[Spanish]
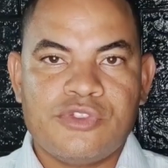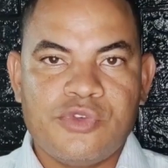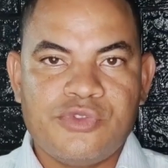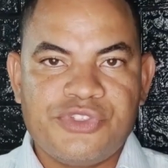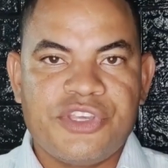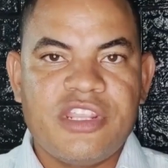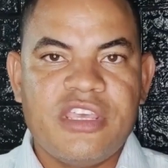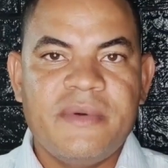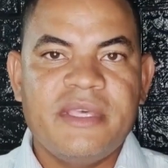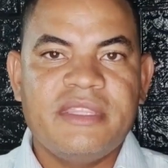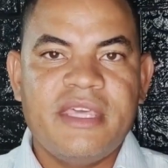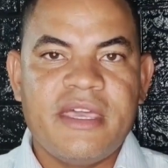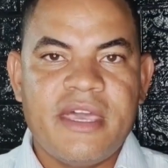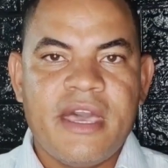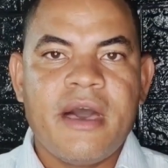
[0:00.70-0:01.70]

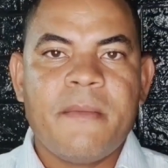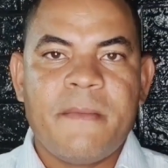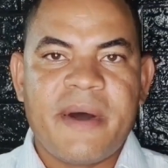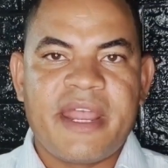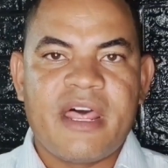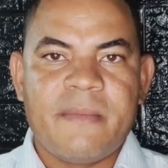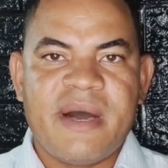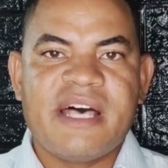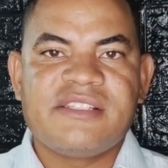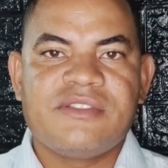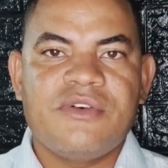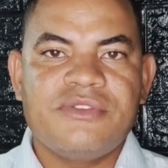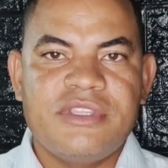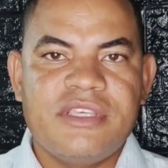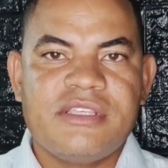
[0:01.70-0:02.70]
Suscríbete para
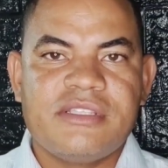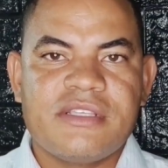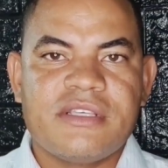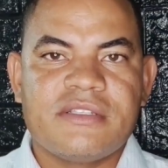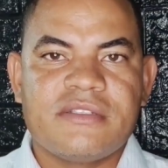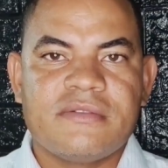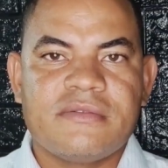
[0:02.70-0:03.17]
más noticias.